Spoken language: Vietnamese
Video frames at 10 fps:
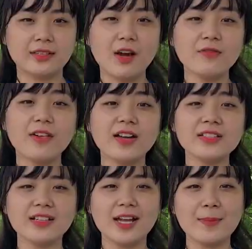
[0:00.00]
Đối
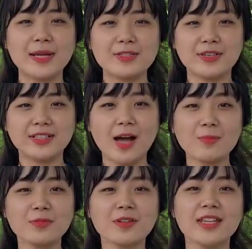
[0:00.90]
với những ao bạc truyền
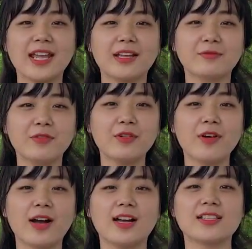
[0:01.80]
thống có dạng hình
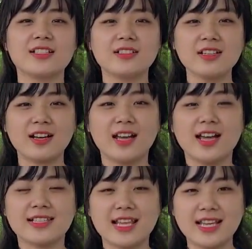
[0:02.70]
vuông hoặc hình chữ nhật
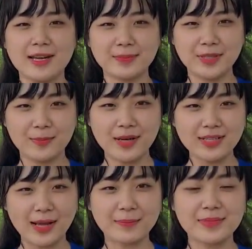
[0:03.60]
sẽ gặp nhiều
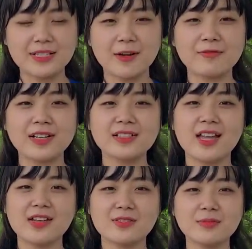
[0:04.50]
bất cập trong
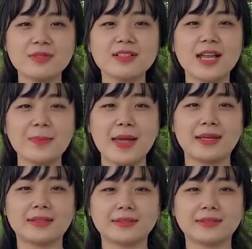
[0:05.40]
vấn đề rút nước đáy bạc.